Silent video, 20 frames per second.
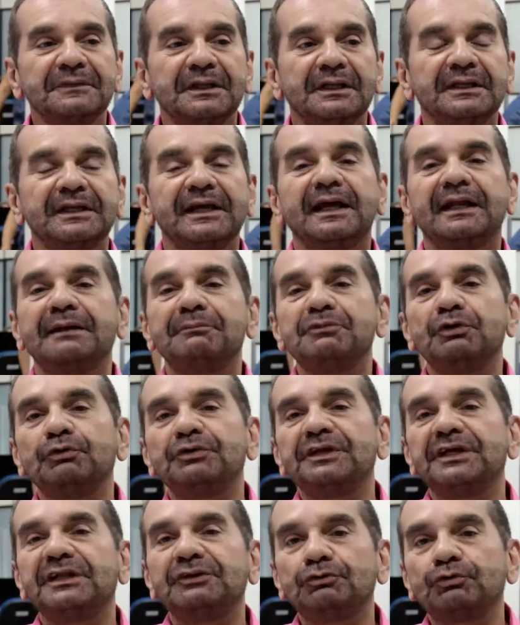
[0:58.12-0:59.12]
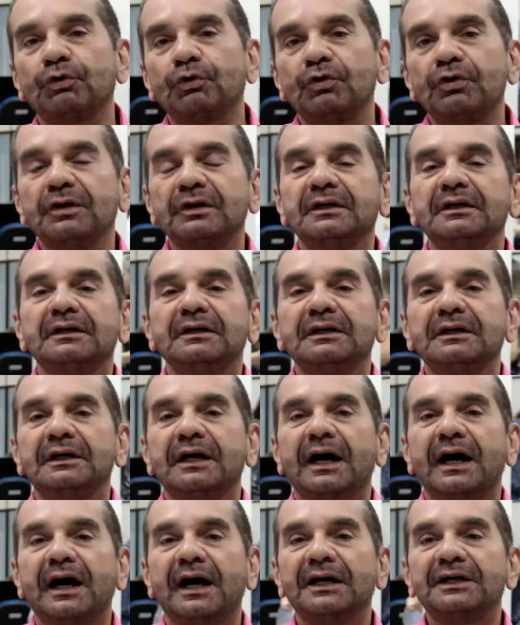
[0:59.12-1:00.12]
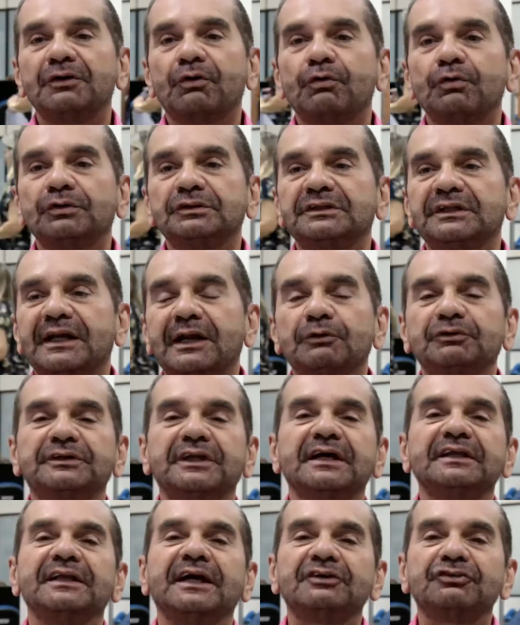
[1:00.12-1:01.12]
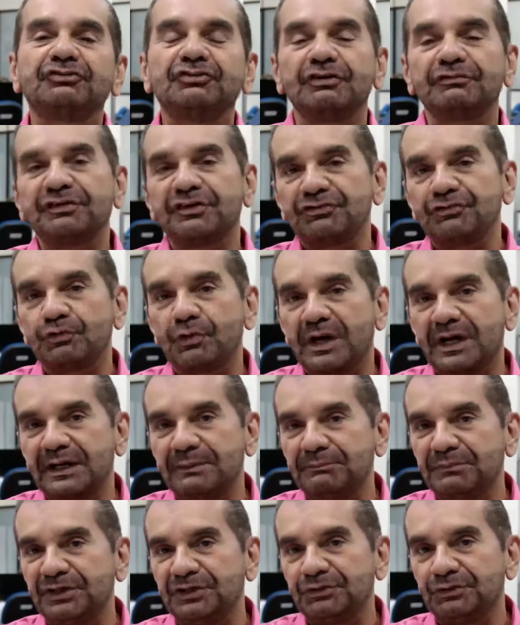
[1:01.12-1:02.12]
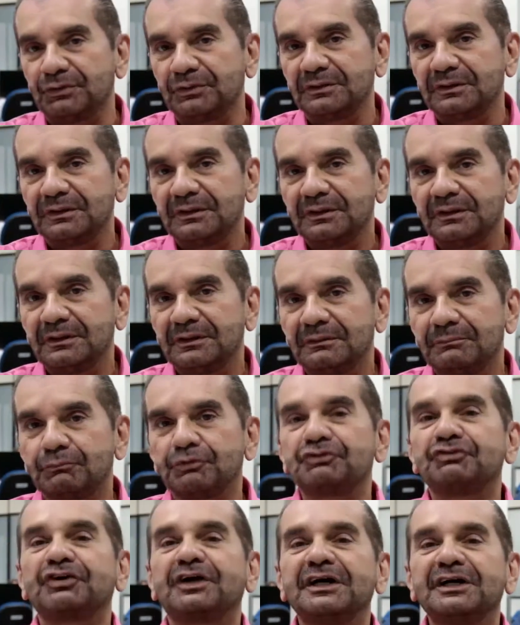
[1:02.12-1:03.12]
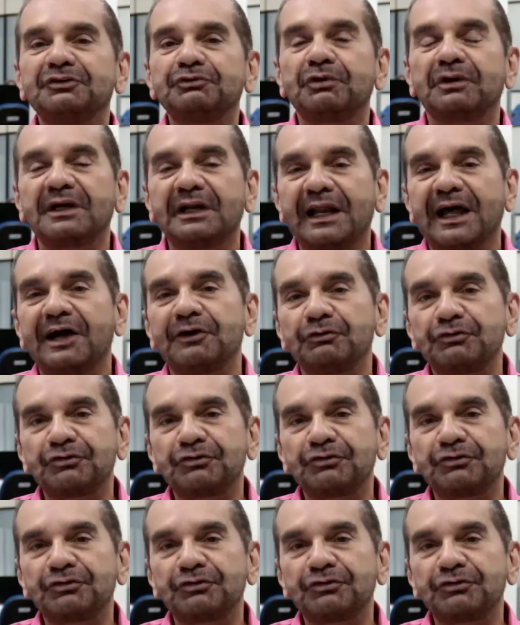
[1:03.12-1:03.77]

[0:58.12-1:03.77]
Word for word: e ela me orientou a encontrar alternativas e um caminho, buscando, claro, o